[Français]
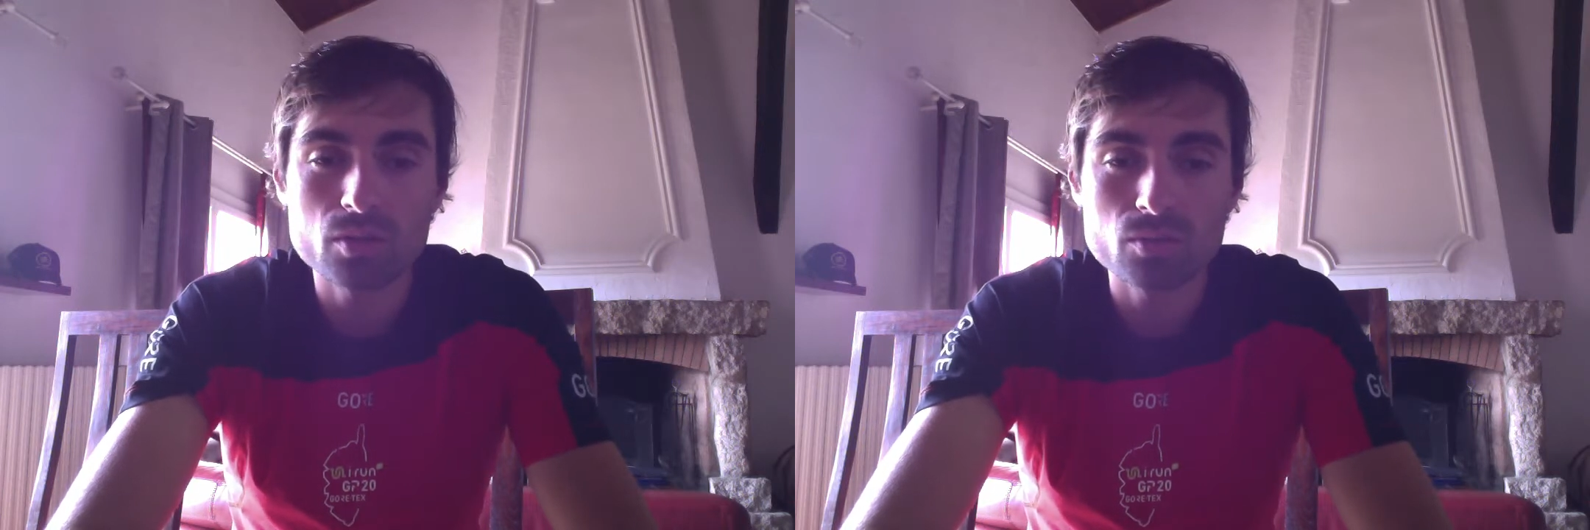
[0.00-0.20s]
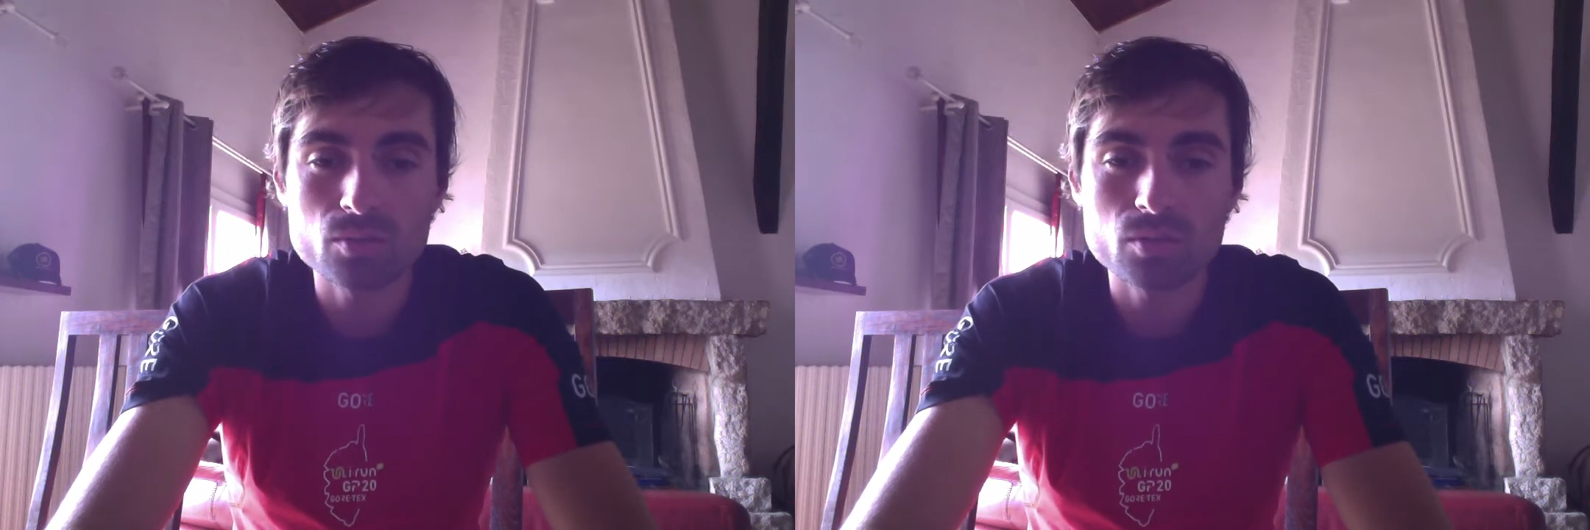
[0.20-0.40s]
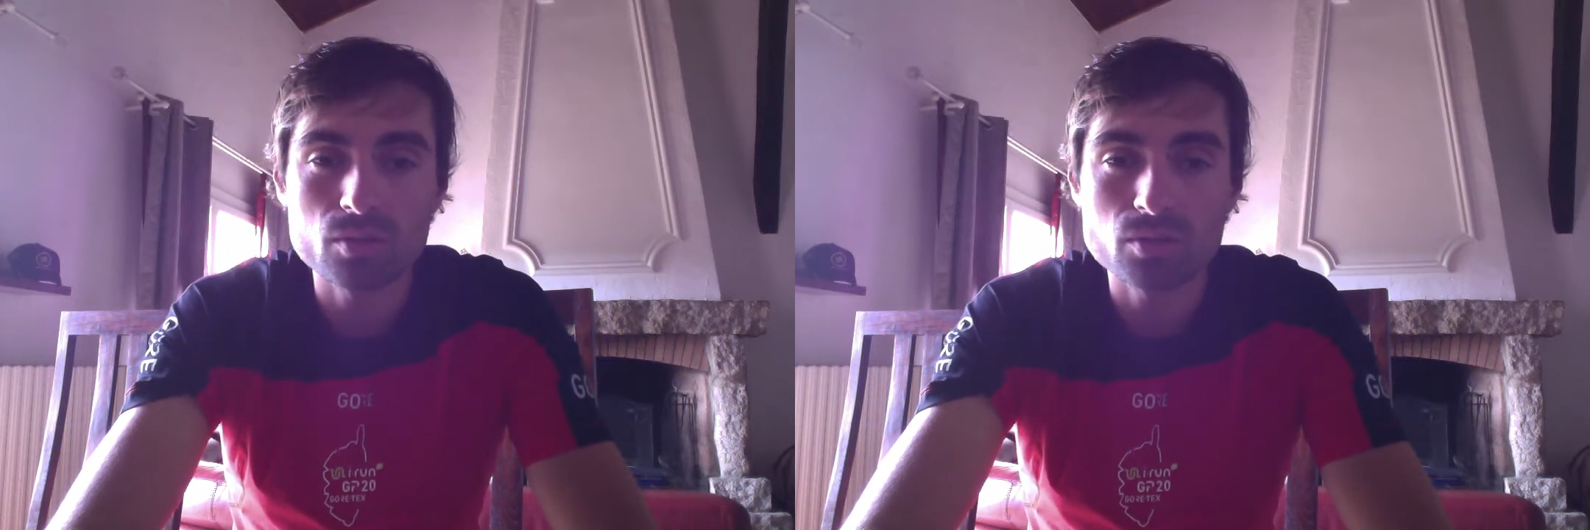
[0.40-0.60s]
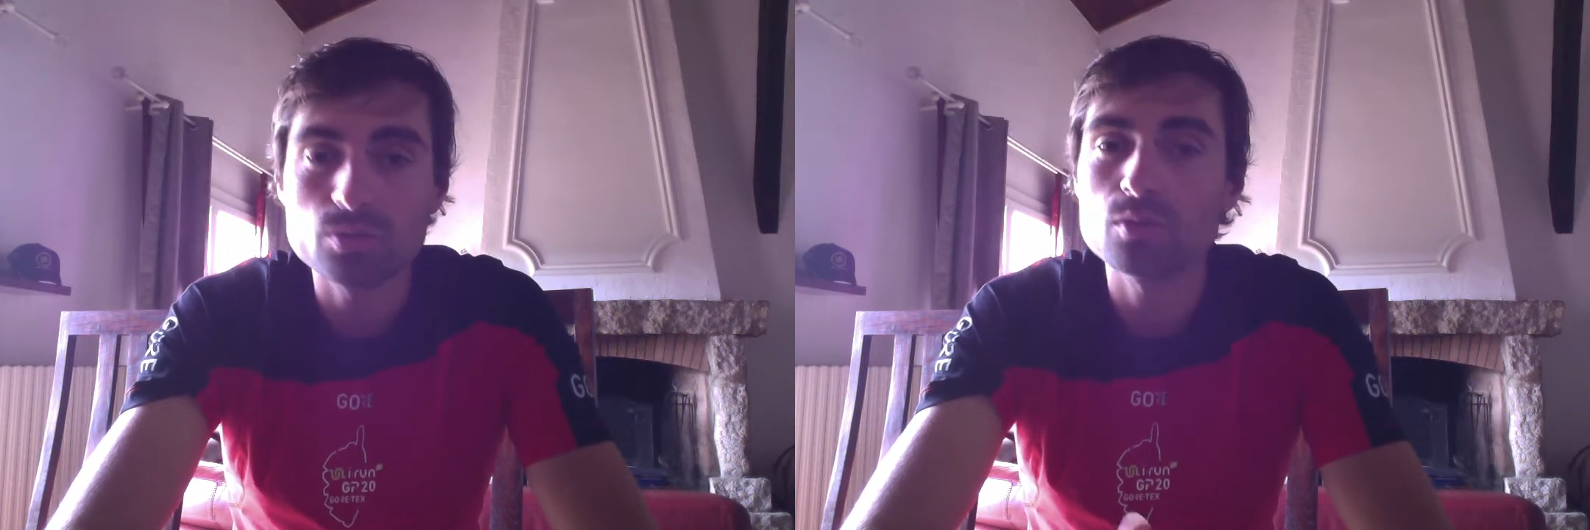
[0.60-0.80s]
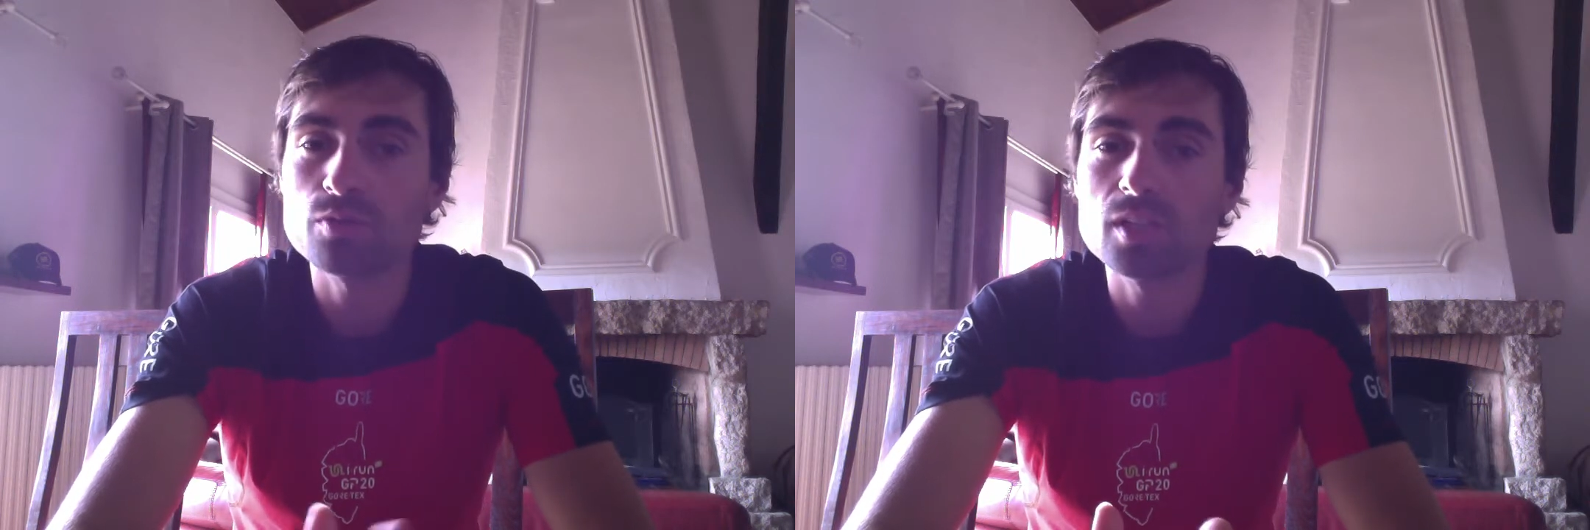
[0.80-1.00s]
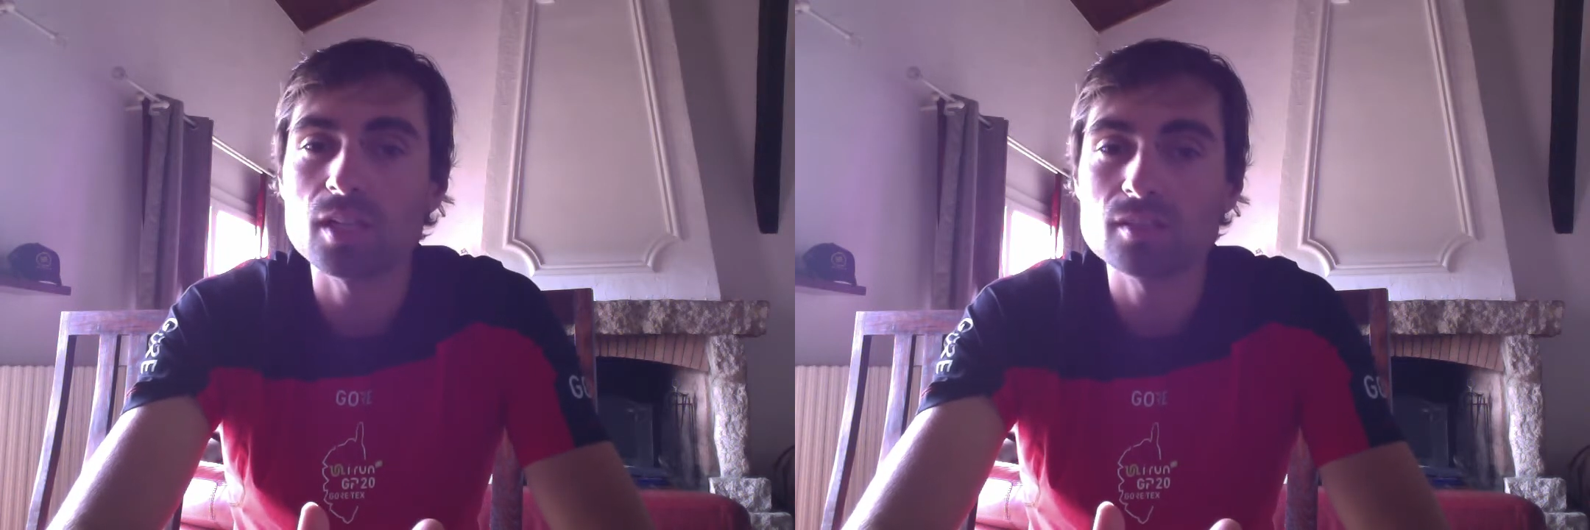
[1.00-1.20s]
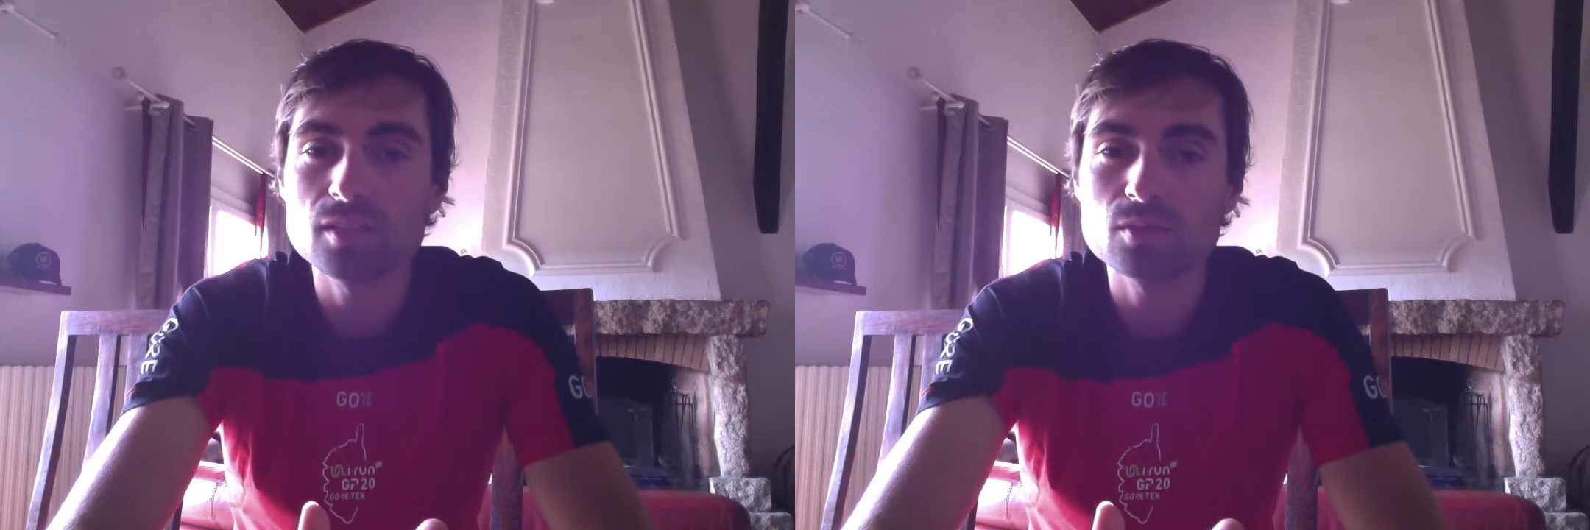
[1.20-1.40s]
Donc ceux qui ont fait le casting